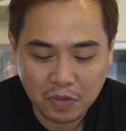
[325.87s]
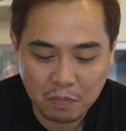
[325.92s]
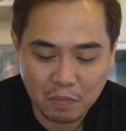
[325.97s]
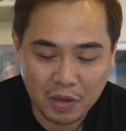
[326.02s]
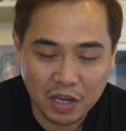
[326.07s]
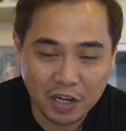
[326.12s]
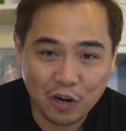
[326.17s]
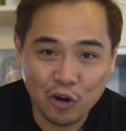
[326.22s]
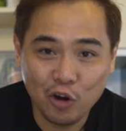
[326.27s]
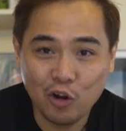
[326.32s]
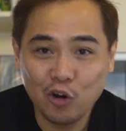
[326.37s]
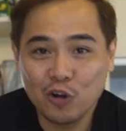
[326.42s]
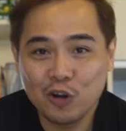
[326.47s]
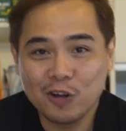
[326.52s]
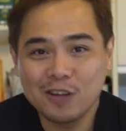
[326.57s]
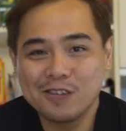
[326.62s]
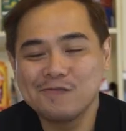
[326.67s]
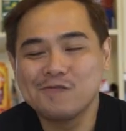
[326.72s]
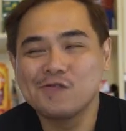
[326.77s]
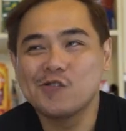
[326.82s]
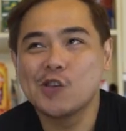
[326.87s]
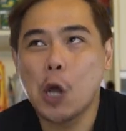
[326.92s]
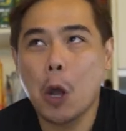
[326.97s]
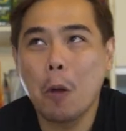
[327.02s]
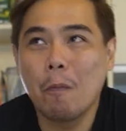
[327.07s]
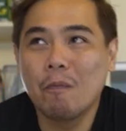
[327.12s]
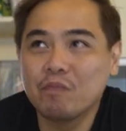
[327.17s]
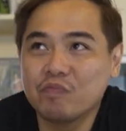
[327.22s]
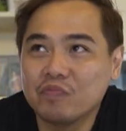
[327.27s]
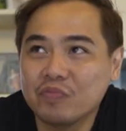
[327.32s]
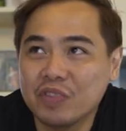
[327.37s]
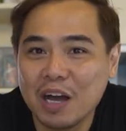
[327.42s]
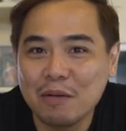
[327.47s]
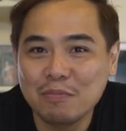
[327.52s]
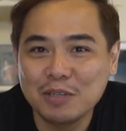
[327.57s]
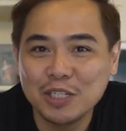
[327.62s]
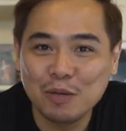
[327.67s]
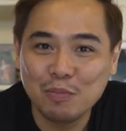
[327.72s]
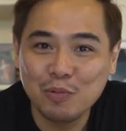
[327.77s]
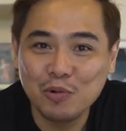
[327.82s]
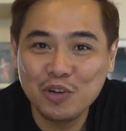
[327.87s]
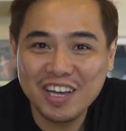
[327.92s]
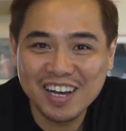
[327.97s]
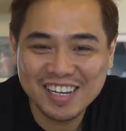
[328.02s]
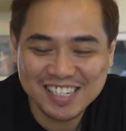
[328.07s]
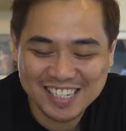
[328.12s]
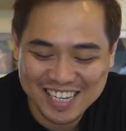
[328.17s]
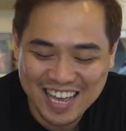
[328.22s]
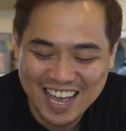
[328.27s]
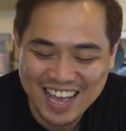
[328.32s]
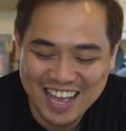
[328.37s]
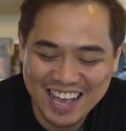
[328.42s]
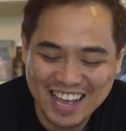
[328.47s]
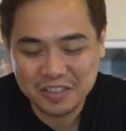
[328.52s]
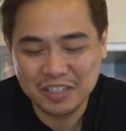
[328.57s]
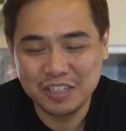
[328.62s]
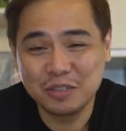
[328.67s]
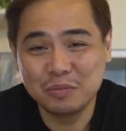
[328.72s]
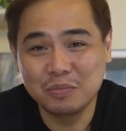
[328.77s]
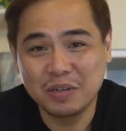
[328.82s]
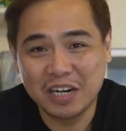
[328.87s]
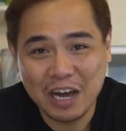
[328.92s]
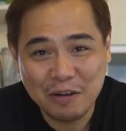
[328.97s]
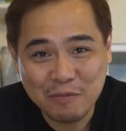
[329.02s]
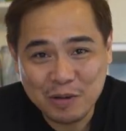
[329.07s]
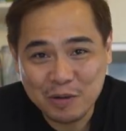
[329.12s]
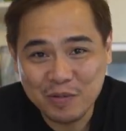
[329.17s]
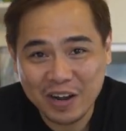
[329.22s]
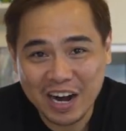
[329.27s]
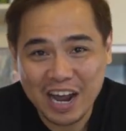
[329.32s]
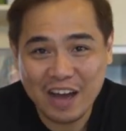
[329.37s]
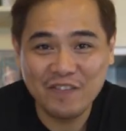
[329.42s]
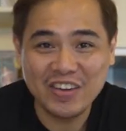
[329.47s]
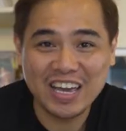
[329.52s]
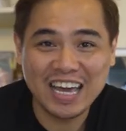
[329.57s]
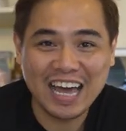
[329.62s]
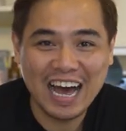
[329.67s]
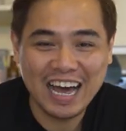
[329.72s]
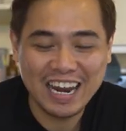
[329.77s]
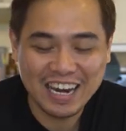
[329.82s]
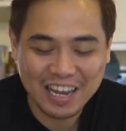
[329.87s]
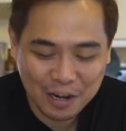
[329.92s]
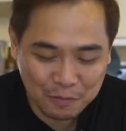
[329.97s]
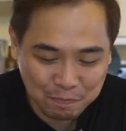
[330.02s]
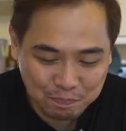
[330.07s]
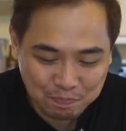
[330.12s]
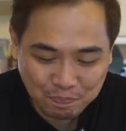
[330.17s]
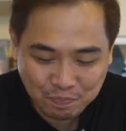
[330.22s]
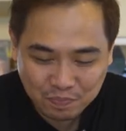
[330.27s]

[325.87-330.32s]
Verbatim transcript: May itlog. Dami sibuyas. Tapos maraming maraming kanin.